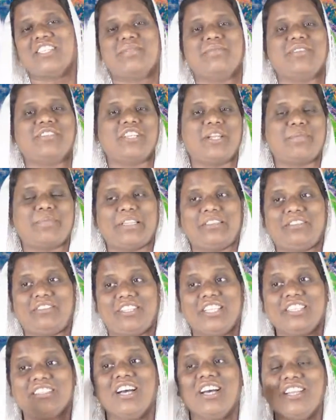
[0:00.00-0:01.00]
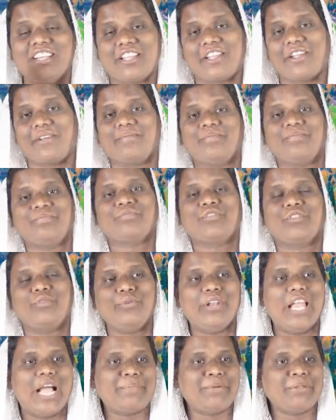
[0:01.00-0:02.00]
చేయమంటారు ప్రతిదానికి
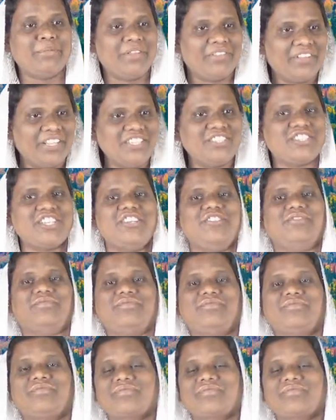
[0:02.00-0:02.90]
నువ్వు లేకపోతే మేమేం చేయం